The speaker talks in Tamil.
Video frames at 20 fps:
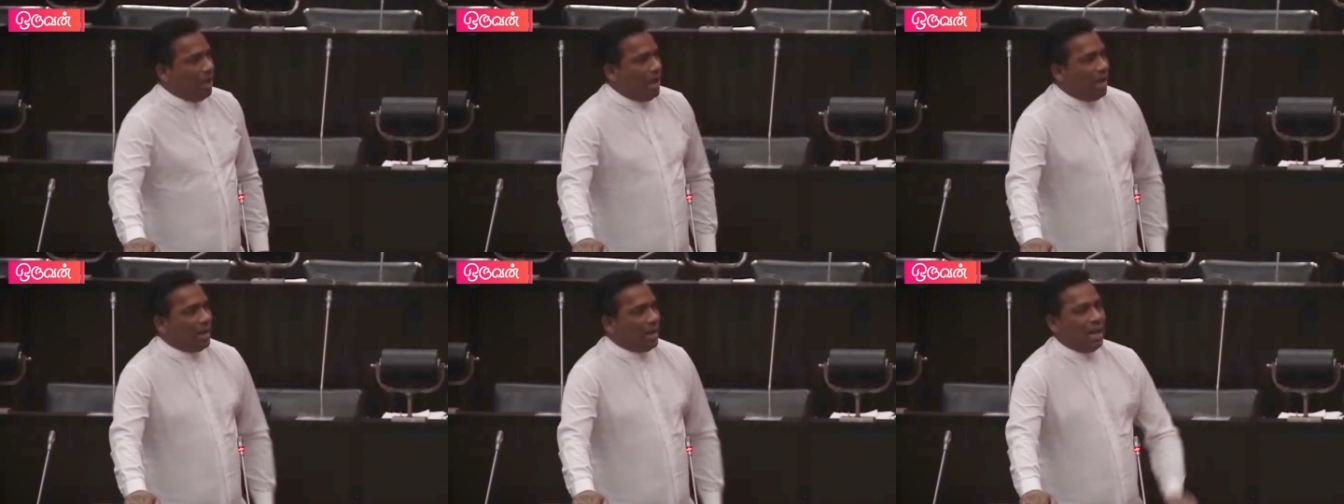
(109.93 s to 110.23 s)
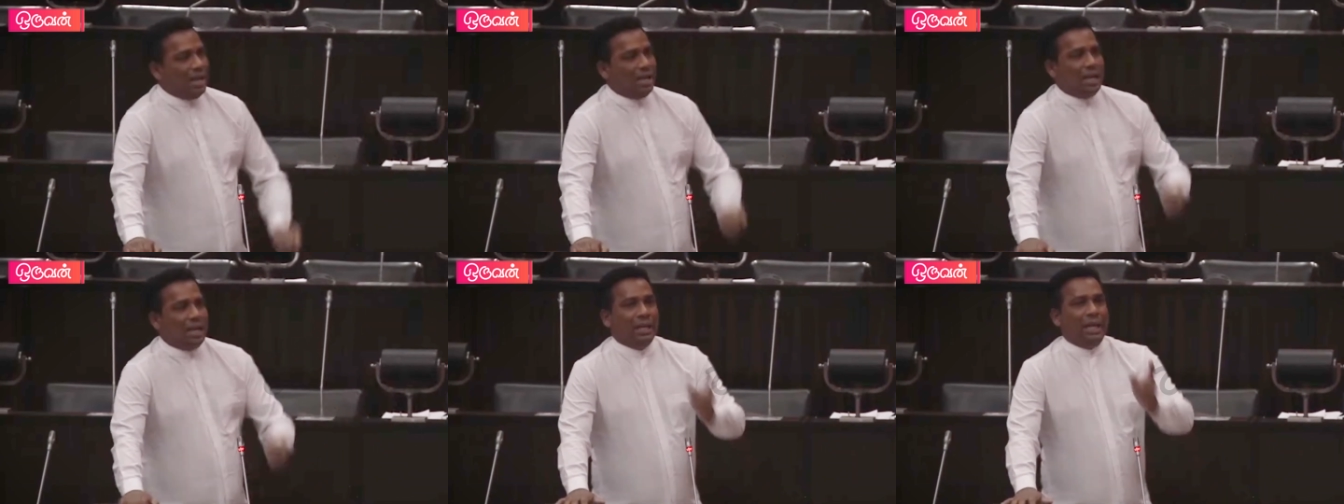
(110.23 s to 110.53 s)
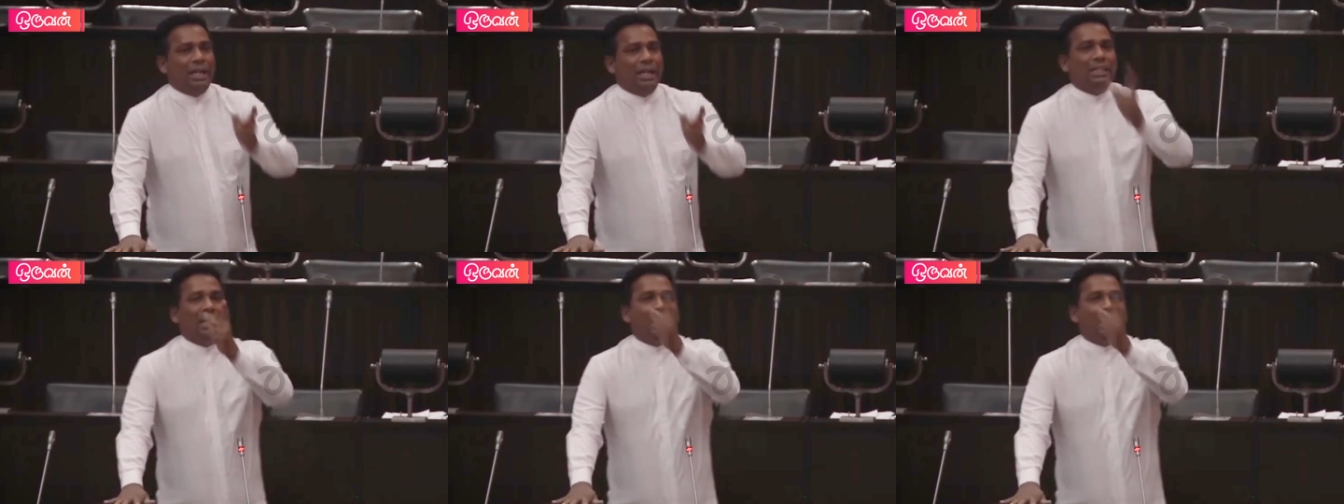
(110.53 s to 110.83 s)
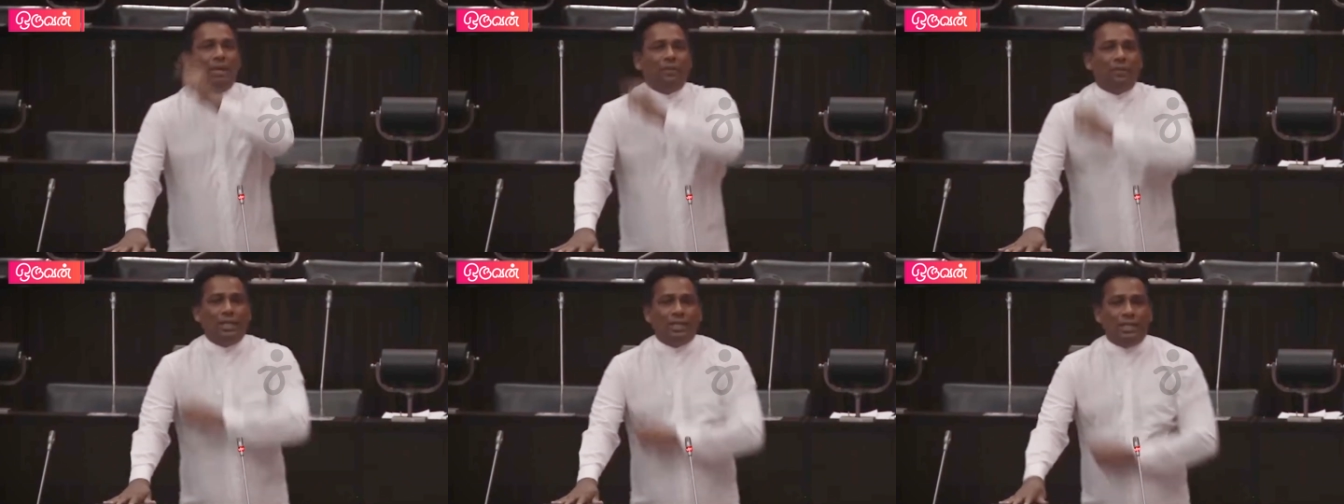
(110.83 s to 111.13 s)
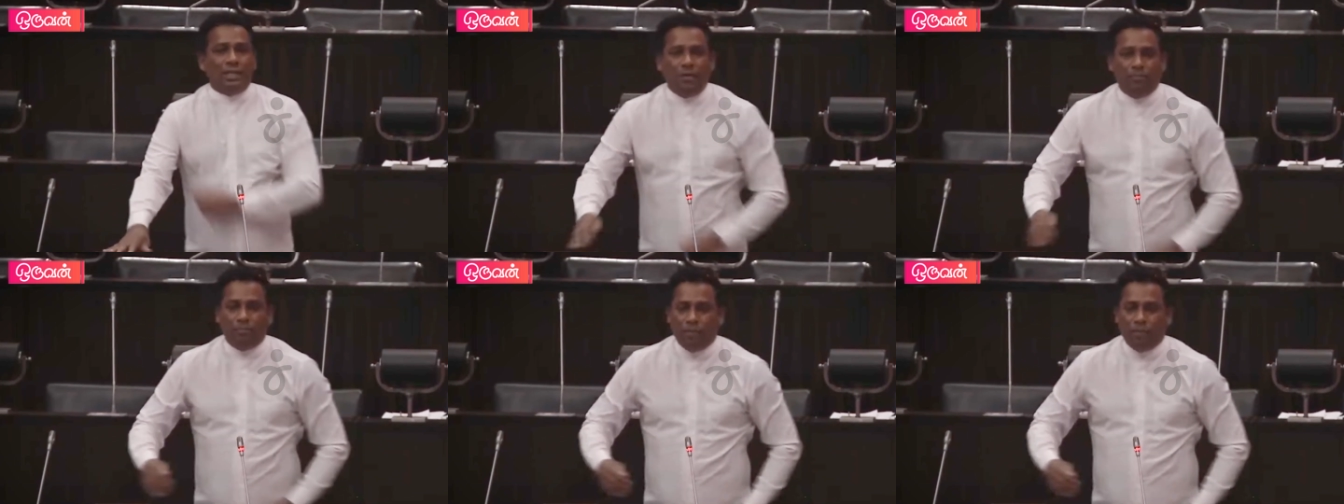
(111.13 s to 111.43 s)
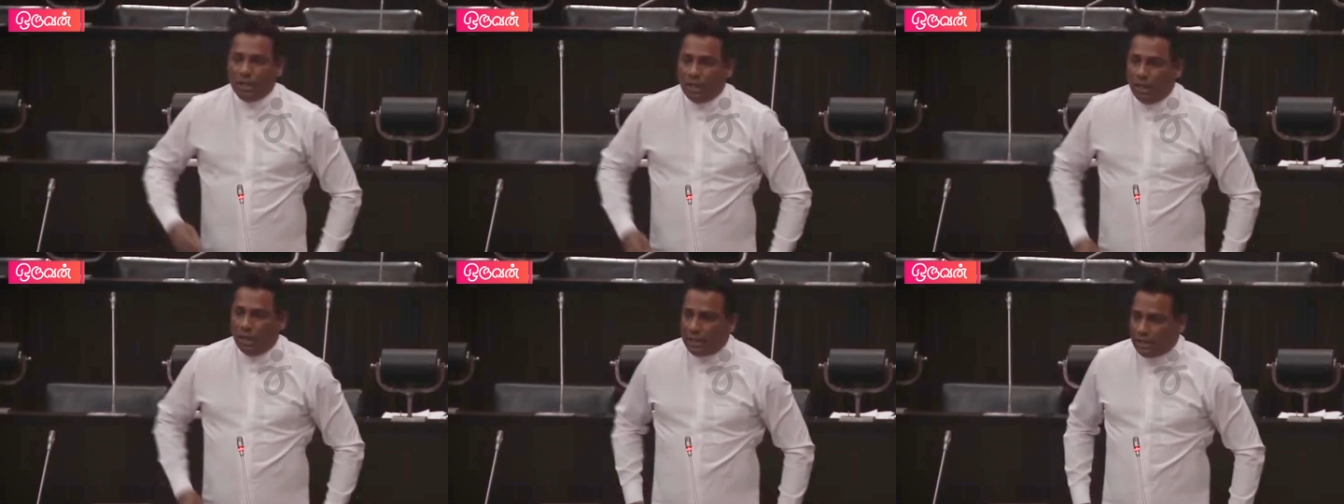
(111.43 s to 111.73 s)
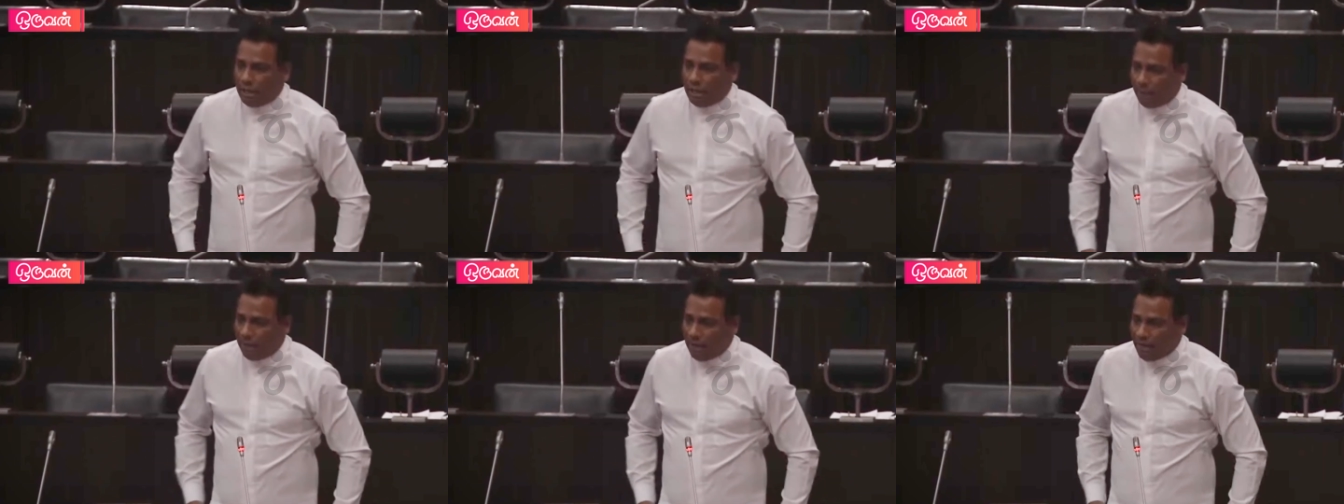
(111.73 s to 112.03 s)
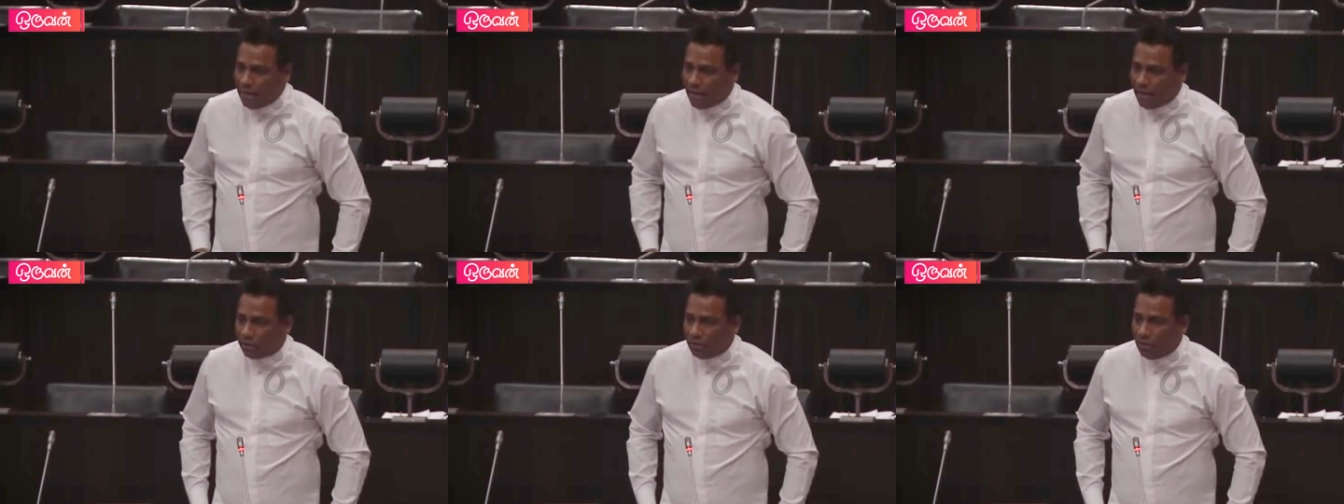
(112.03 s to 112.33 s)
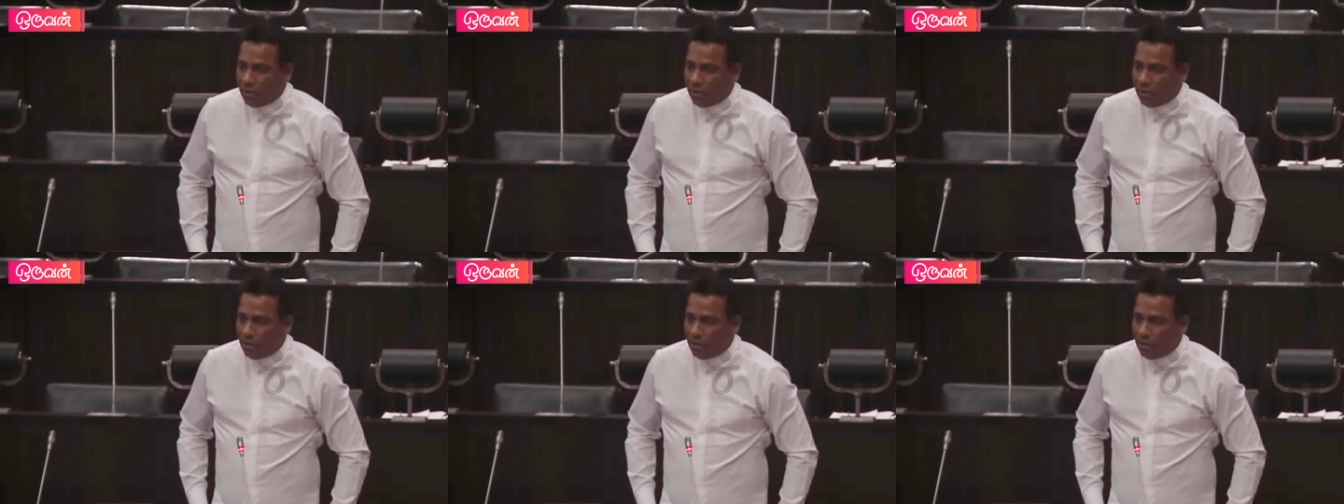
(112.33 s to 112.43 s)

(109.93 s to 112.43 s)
ஆனால் எந்த நடவடிக்கையும் எடுக்கப்படவில்லை